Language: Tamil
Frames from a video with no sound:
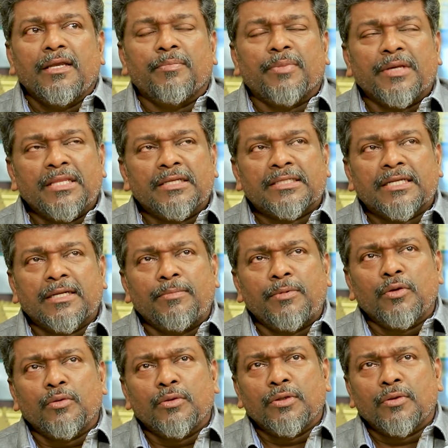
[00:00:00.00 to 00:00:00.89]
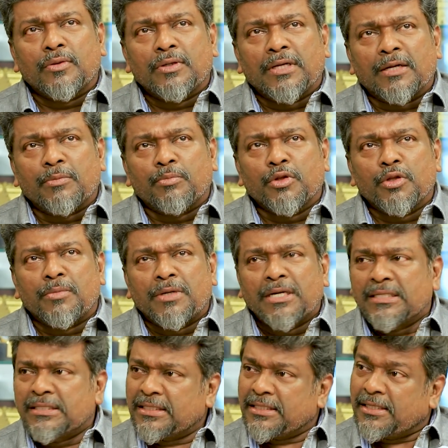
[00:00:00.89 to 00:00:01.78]
இப்போ இந்த ஸ்கிரிப்ட் வந்து ஒரு
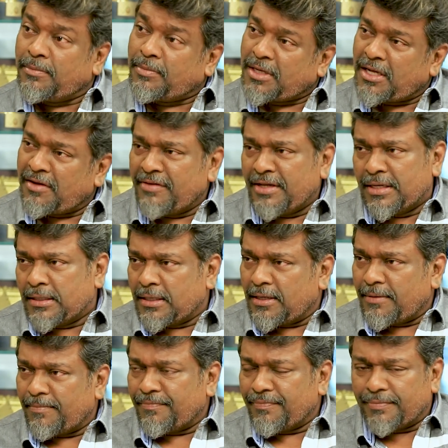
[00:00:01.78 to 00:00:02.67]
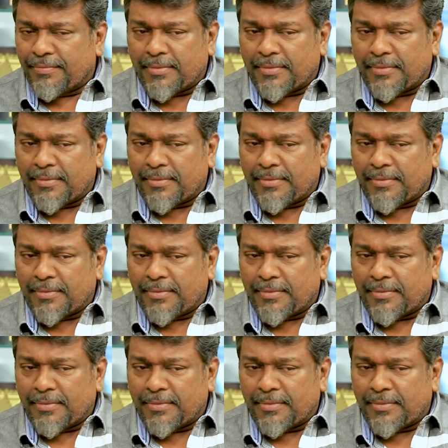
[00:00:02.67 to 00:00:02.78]
அற்புதமான ஸ்கிரிப்டாகவே இருக்கலாம்